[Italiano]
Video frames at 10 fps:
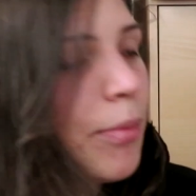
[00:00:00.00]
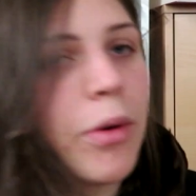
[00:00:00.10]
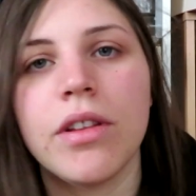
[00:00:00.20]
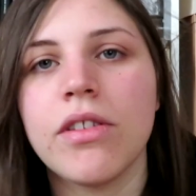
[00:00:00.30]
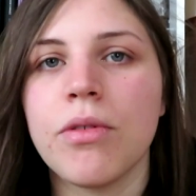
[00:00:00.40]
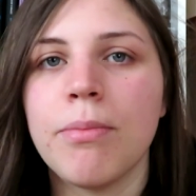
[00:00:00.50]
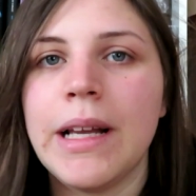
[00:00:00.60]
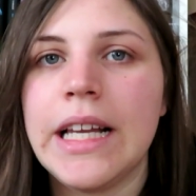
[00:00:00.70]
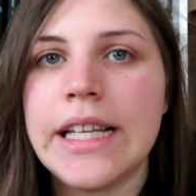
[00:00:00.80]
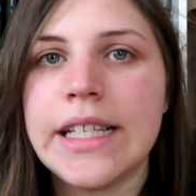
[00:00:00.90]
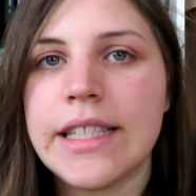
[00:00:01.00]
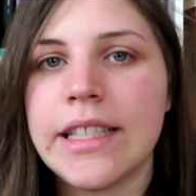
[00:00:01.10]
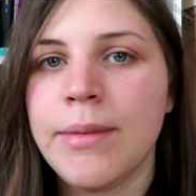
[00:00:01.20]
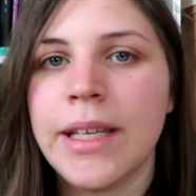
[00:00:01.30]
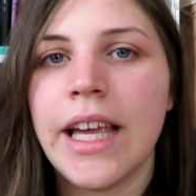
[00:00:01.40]
tipo questi sono
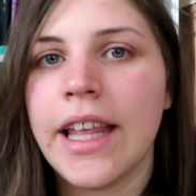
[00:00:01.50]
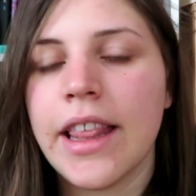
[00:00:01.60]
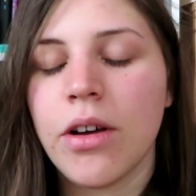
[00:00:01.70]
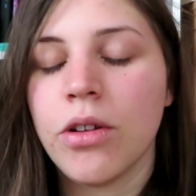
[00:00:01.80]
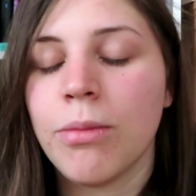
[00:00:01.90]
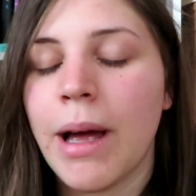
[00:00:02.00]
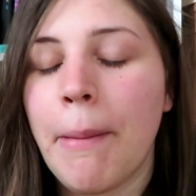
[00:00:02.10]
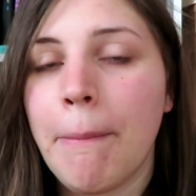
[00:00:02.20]
bellissimi e secondo me